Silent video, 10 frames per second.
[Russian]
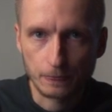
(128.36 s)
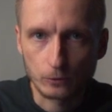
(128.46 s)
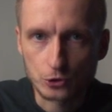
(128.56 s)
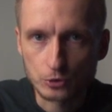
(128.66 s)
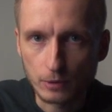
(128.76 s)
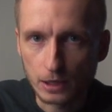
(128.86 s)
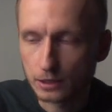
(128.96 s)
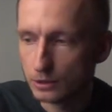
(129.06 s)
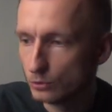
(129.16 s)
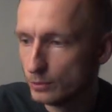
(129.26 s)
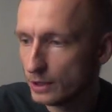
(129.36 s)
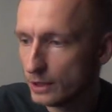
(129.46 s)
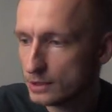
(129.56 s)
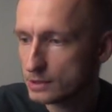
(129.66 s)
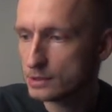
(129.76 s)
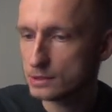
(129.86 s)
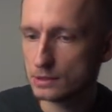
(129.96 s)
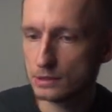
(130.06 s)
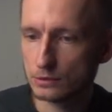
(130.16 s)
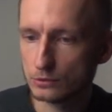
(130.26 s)
очень маленькая глубина
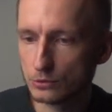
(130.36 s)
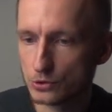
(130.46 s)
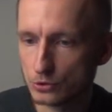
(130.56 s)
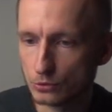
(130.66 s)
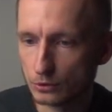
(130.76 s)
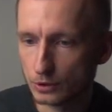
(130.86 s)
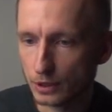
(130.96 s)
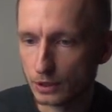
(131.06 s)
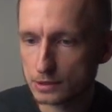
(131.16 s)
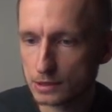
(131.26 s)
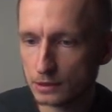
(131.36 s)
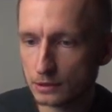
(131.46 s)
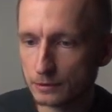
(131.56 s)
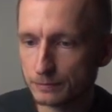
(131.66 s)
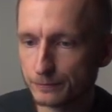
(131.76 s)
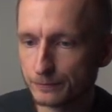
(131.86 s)
резкости, очень тонкие акценты.